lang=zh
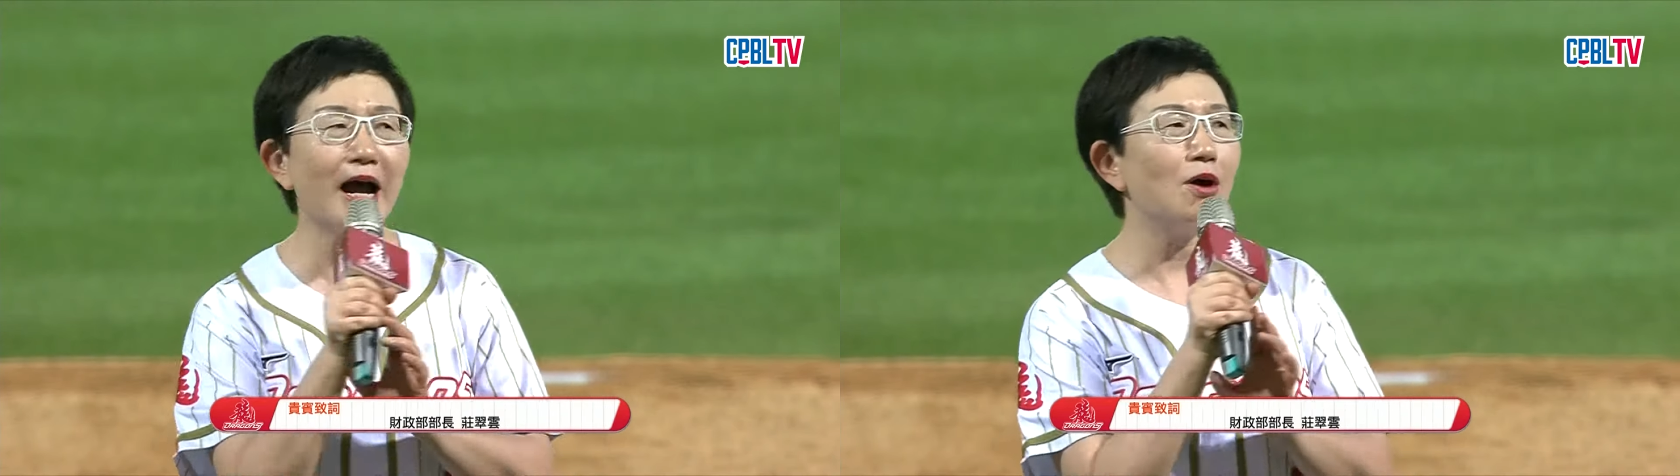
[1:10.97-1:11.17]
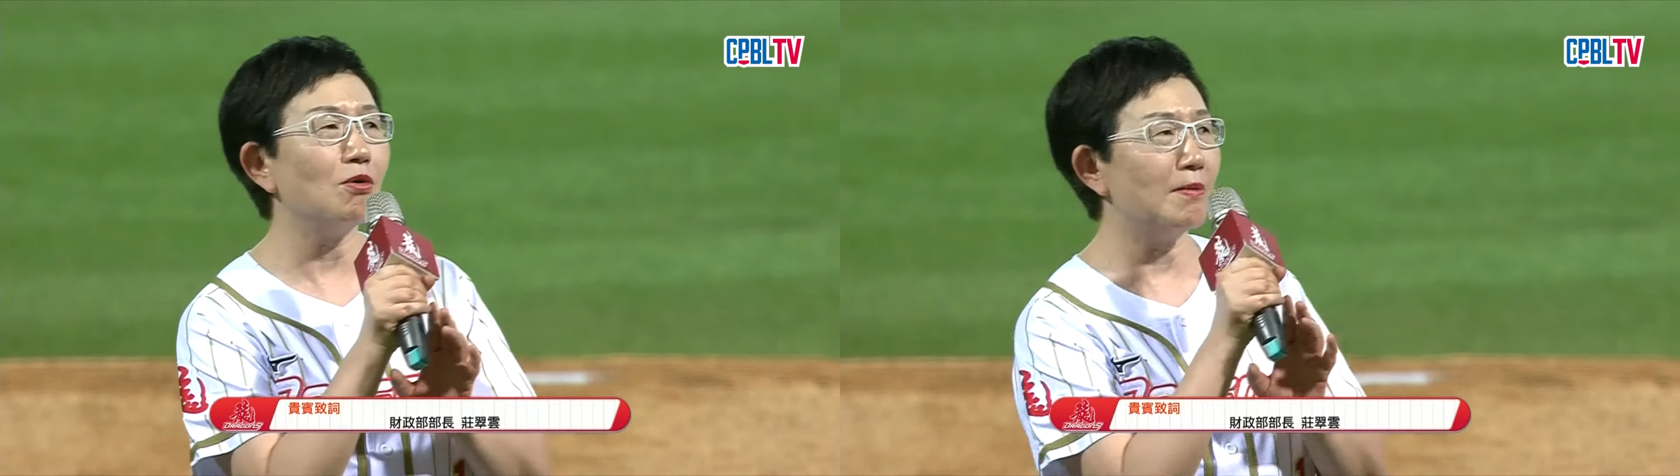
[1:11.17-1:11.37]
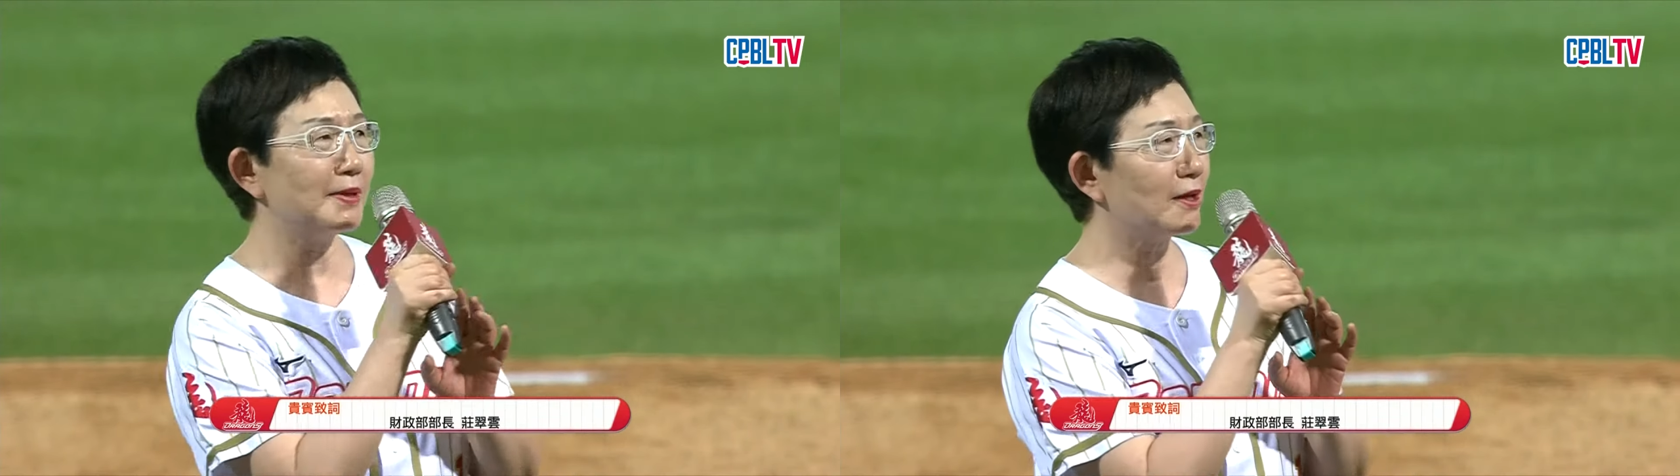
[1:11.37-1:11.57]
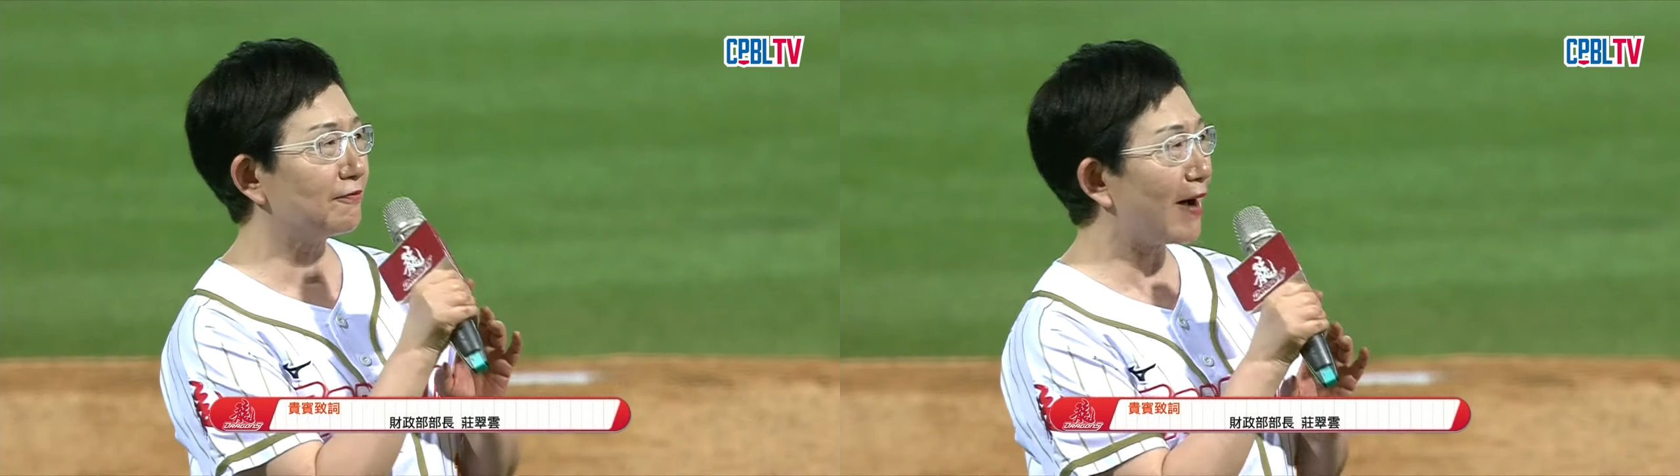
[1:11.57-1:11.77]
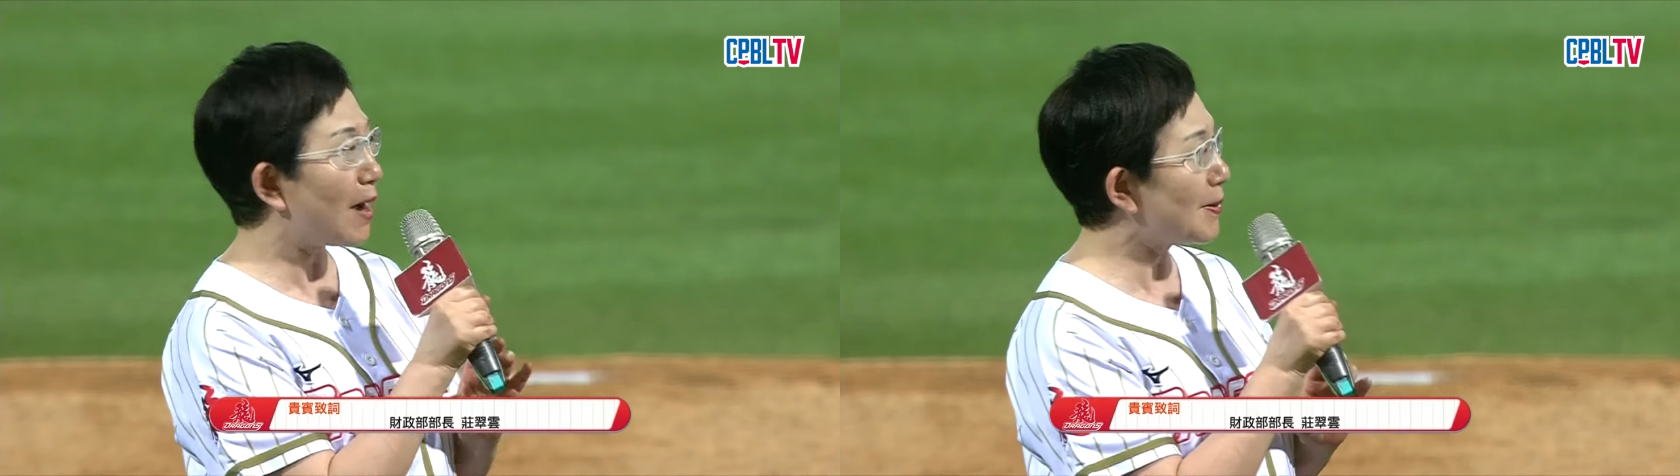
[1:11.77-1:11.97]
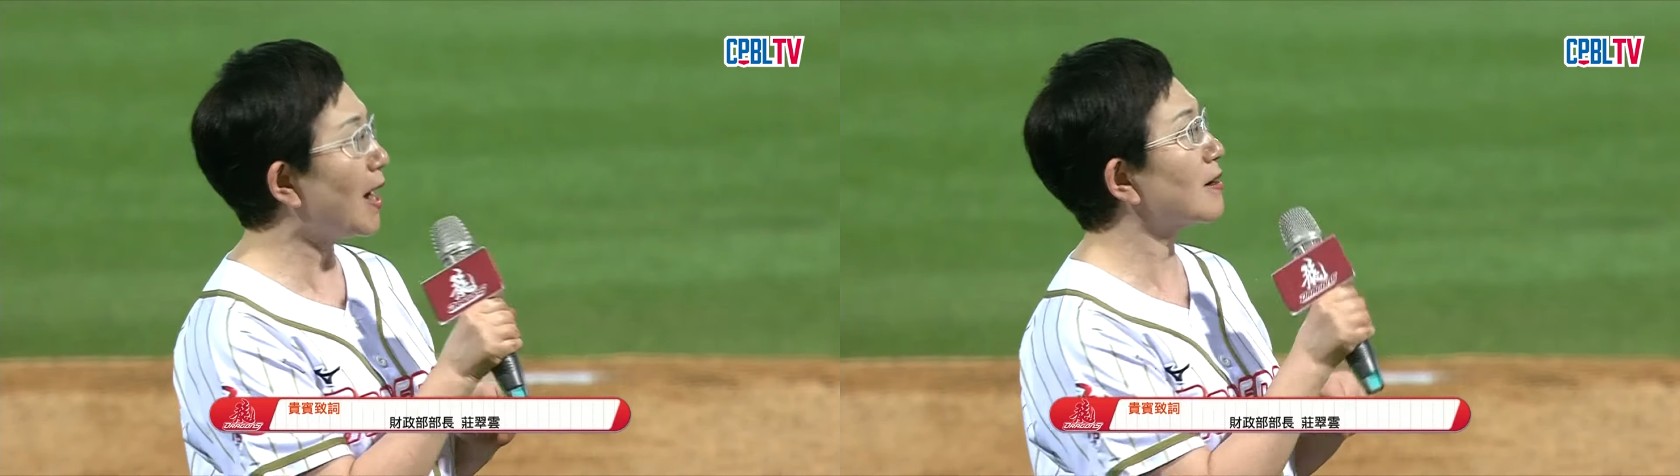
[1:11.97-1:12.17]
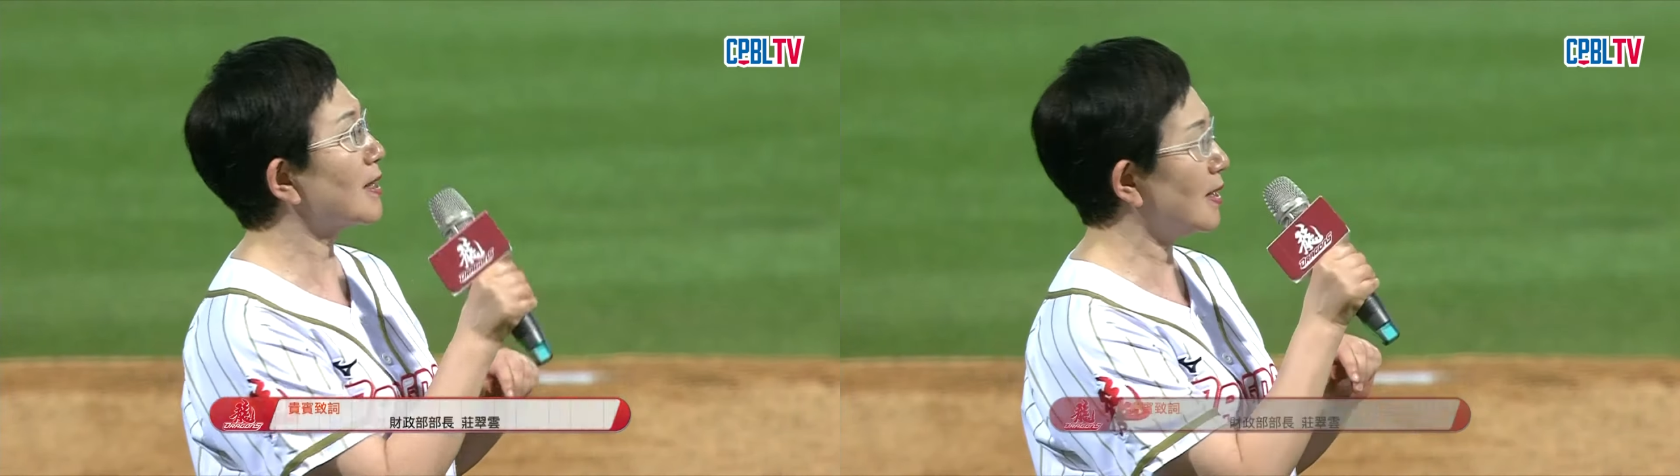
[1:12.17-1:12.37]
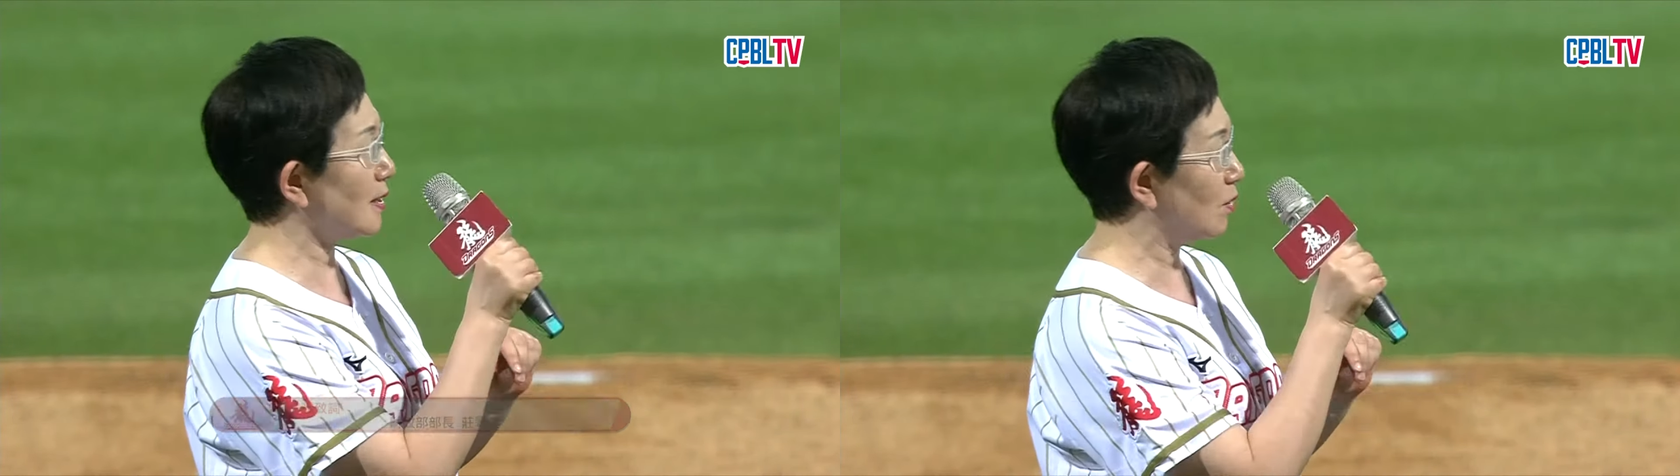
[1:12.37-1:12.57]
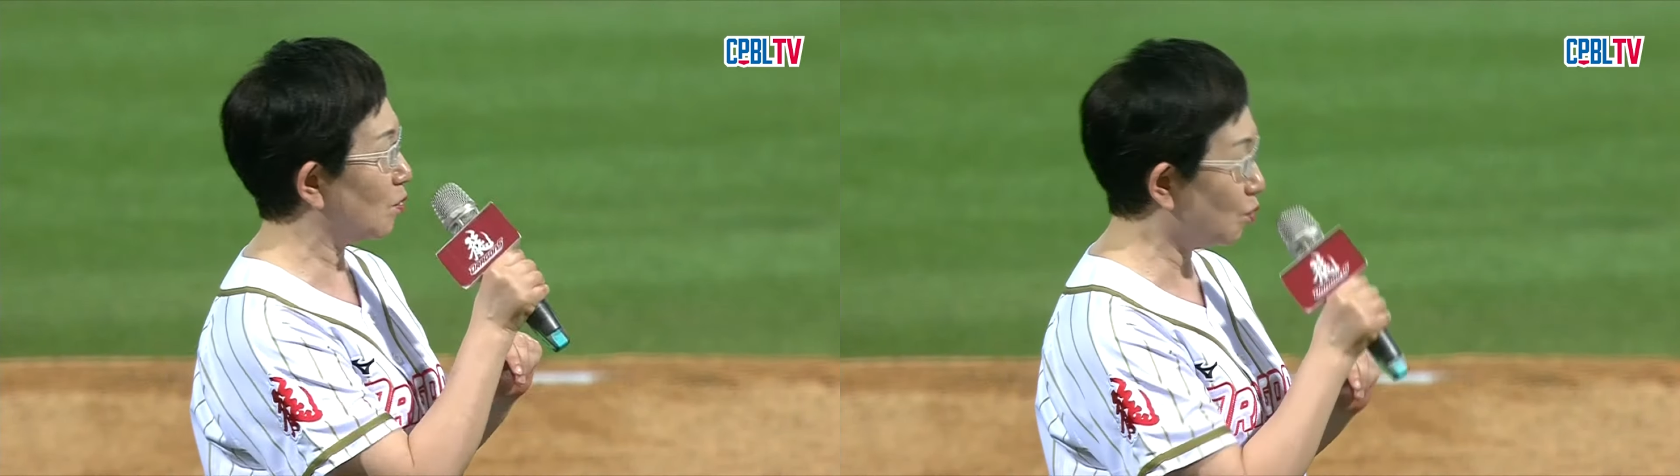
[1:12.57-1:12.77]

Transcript: 让我们的发票可以